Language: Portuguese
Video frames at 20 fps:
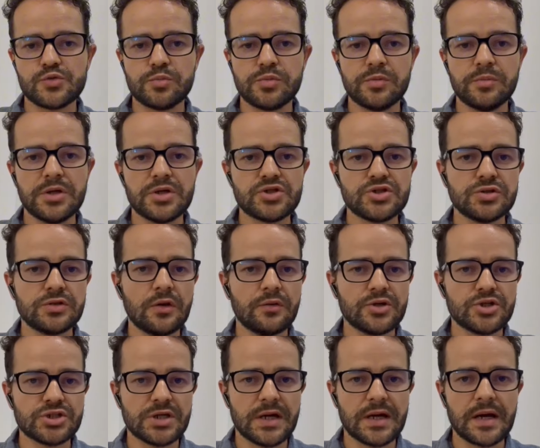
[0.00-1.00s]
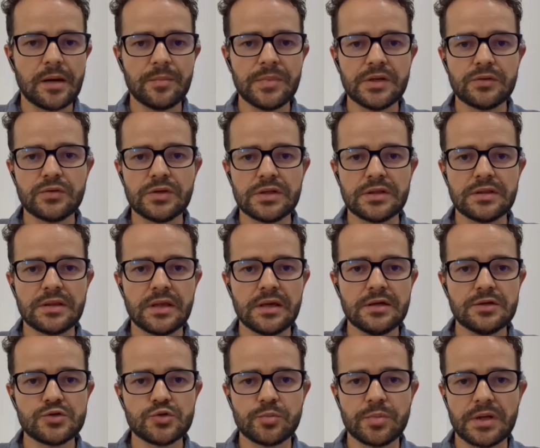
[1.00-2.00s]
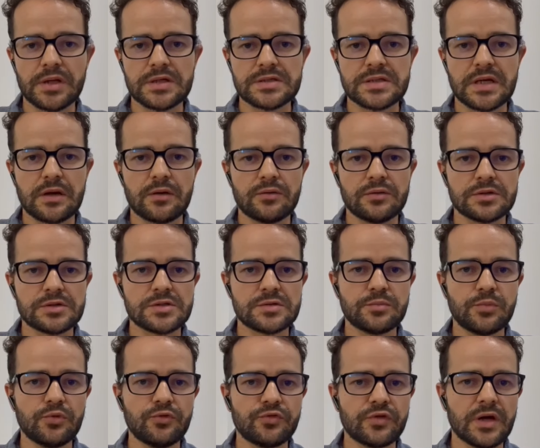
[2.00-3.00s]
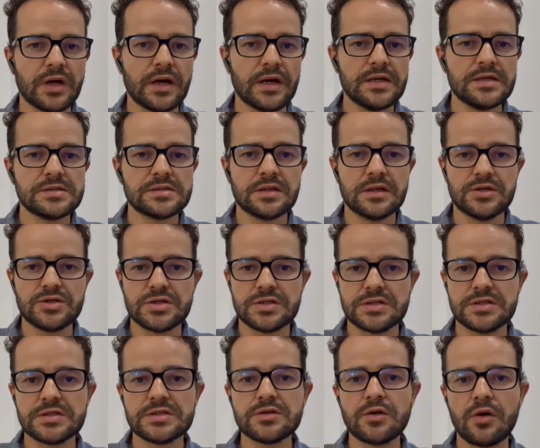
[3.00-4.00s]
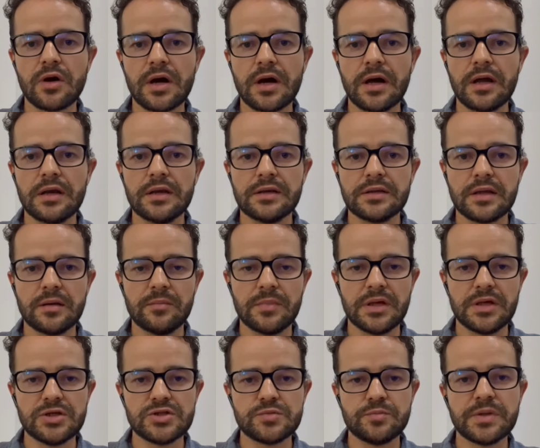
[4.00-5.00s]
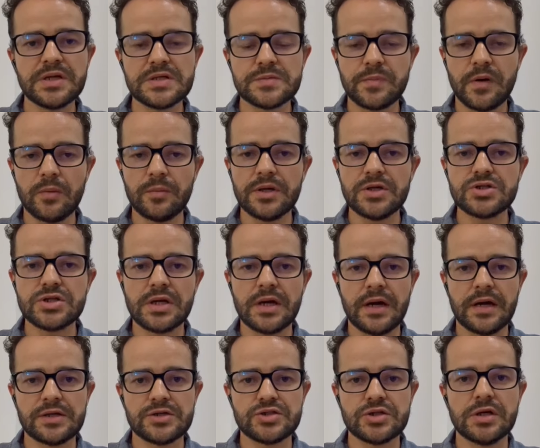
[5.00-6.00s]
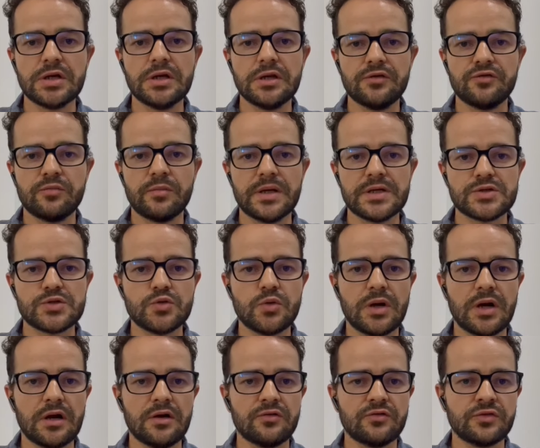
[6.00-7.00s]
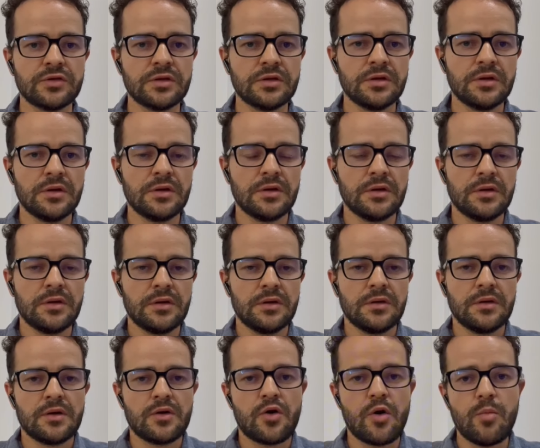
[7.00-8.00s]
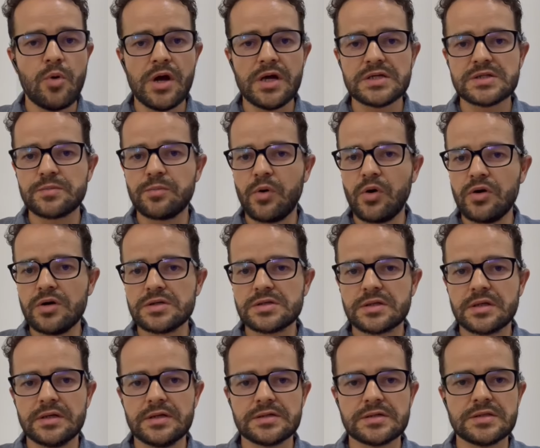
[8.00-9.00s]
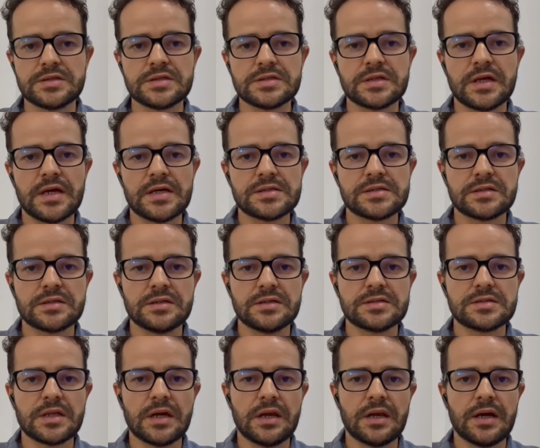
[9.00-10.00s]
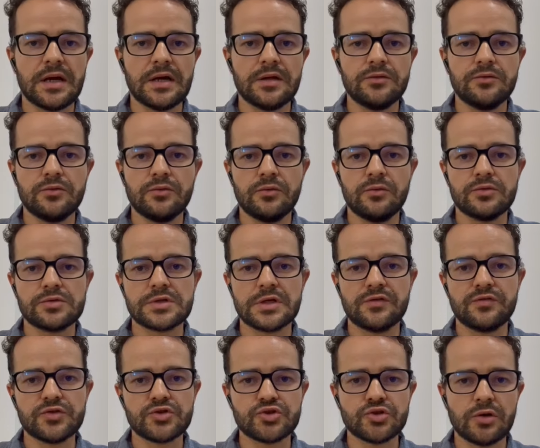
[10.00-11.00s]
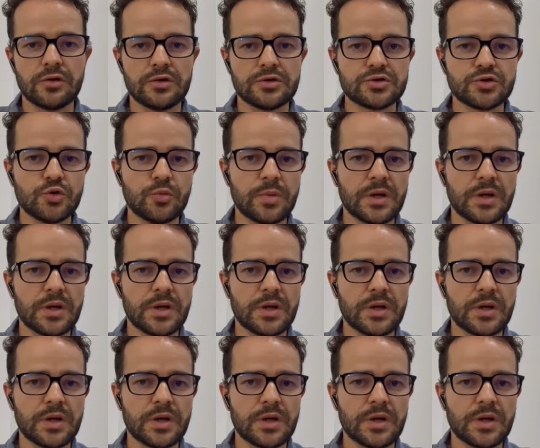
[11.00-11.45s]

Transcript: submetido a um encharcamento intenso pelas águas pluviais, tende a se deslocar lentamente, principalmente em áreas de relevo mais suave. Como resposta a esse desastre instalado, o Serviço Geológico